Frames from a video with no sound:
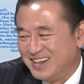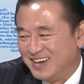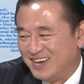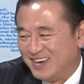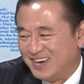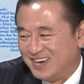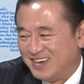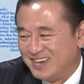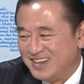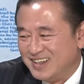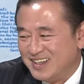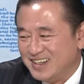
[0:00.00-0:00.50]

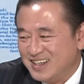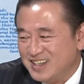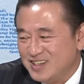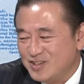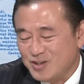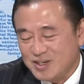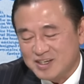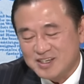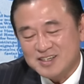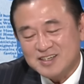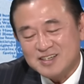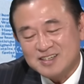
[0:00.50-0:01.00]
哦，
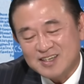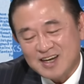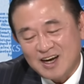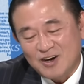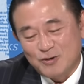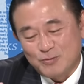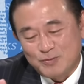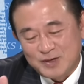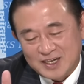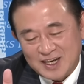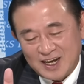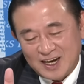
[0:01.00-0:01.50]
所以事实上
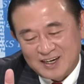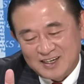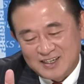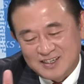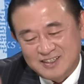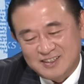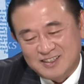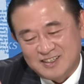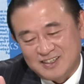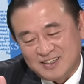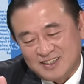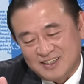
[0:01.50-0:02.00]
我们看
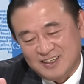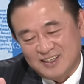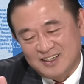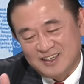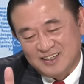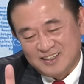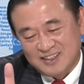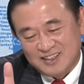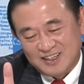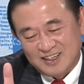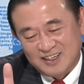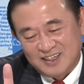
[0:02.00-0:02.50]
贺锦丽
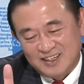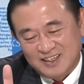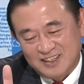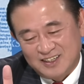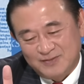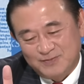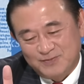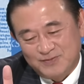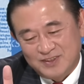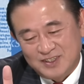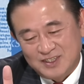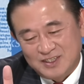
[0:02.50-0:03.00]
跟这个
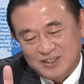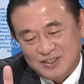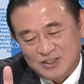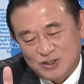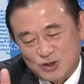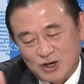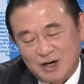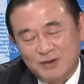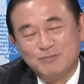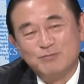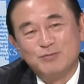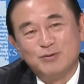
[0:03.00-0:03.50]

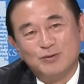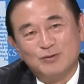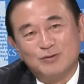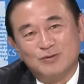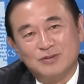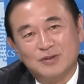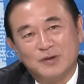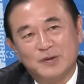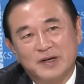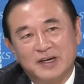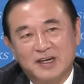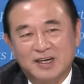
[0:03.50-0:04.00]
川普，
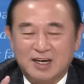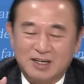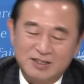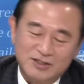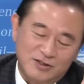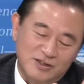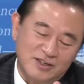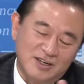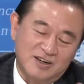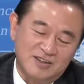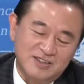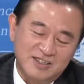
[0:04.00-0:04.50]
对不对？感
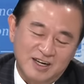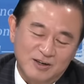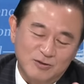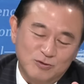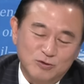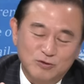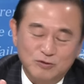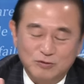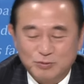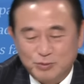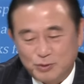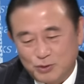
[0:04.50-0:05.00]
觉好像
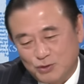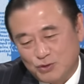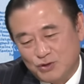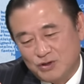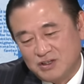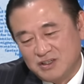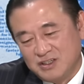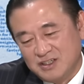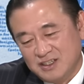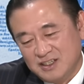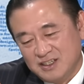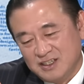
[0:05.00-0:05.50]
五五
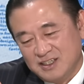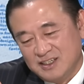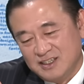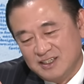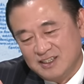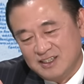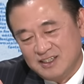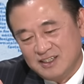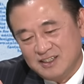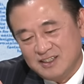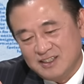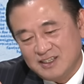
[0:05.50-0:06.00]
坡，
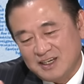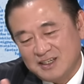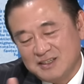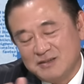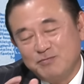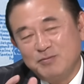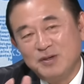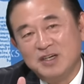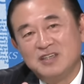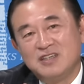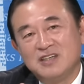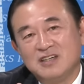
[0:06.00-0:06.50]
但是
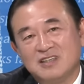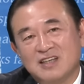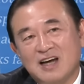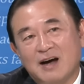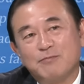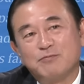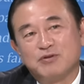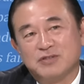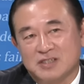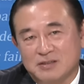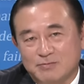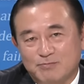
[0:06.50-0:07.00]
毕竟他
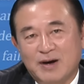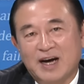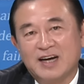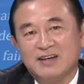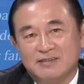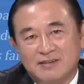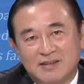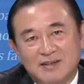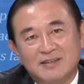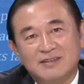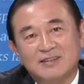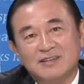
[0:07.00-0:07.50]
不是拜
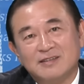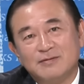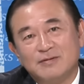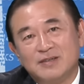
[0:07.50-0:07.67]
登的。